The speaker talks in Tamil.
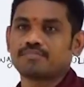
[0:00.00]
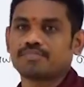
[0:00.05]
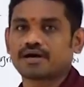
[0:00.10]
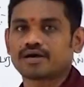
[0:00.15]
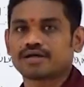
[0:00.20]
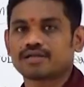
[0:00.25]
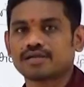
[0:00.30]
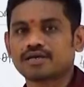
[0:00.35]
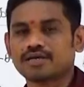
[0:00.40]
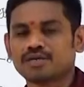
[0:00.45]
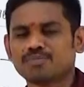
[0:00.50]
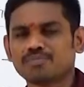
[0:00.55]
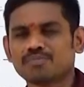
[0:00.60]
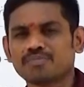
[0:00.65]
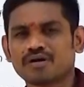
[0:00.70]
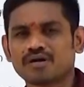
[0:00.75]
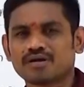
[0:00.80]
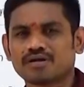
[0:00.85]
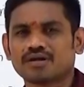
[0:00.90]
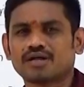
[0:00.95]
பார்க்கறதுல
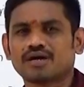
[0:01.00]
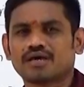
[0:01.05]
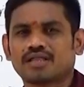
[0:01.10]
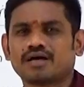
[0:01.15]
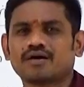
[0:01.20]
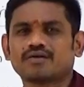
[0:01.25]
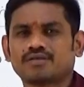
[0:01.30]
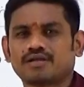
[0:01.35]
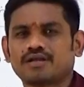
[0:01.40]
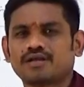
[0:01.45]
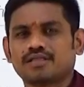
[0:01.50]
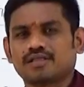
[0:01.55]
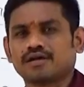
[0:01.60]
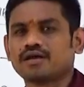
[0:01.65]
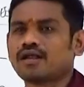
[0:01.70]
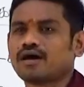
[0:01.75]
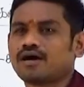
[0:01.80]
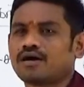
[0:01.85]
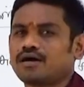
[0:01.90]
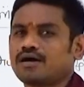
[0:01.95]
இம்பார்ட்டனாக ஏதாவது
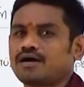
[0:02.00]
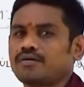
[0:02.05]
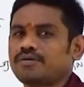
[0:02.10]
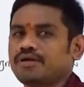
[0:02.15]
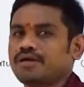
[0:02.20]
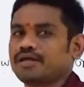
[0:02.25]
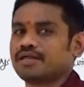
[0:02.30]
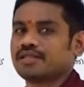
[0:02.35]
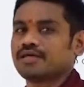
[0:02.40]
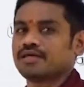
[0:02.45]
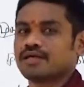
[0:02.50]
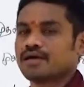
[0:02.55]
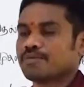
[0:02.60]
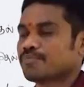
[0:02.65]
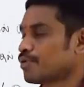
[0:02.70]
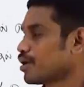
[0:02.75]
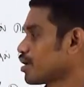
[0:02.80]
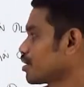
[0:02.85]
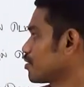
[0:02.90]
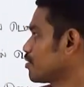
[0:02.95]
இருக்குதுங்களா அப்படிங்கிறத
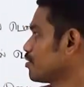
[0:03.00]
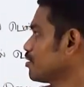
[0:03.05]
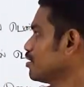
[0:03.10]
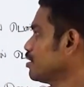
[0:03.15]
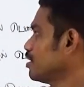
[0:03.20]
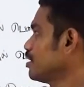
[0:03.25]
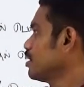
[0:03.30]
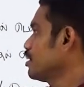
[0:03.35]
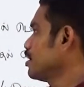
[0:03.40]
பார்க்குறோம்